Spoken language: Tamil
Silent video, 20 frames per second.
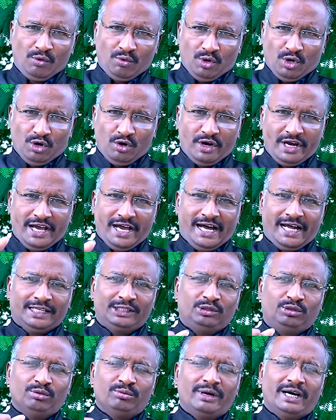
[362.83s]
உங்களுடைய
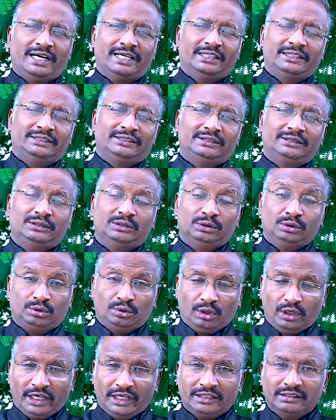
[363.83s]
ஆத்துமா
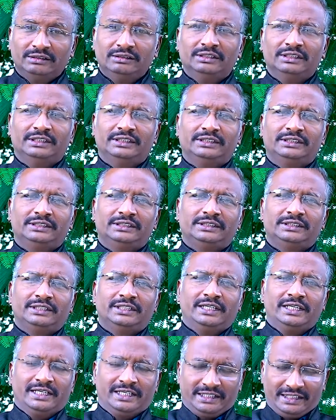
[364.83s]
தொடர்ந்து
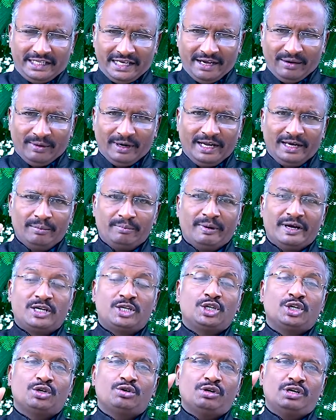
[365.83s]
தேவனை
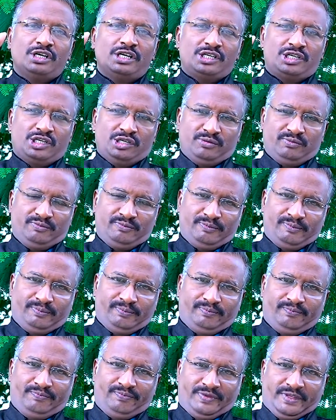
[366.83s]
பற்றி கொள்ளட்டும்
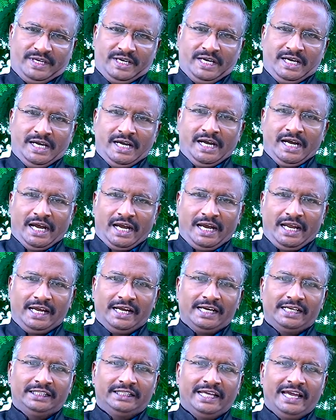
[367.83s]

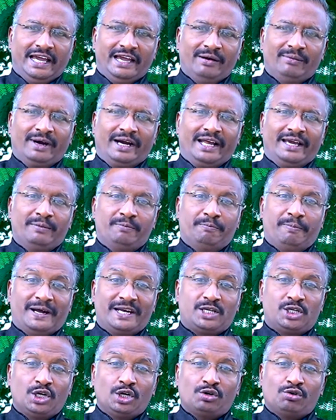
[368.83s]
நீங்கள் தேவனை
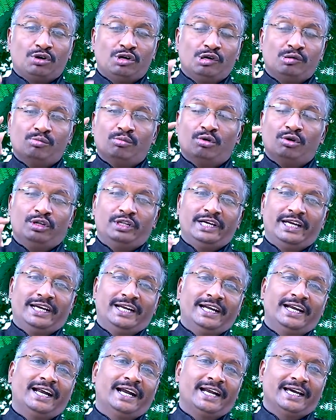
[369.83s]
பற்றி கொள்ளும் பொழுது
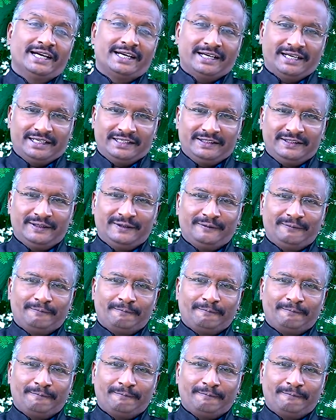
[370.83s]
என்ன நடக்கிறது